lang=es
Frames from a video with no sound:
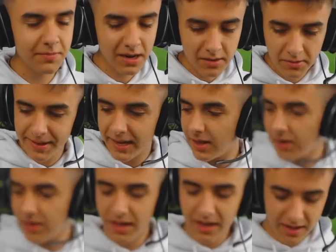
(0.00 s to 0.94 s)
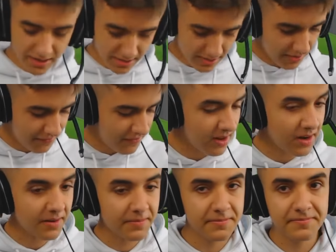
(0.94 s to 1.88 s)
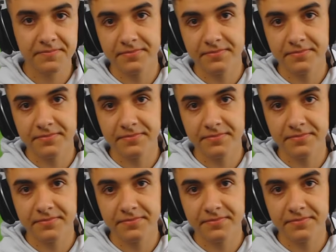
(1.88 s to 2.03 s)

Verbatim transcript: Y mira cómo me he quedado ya al final.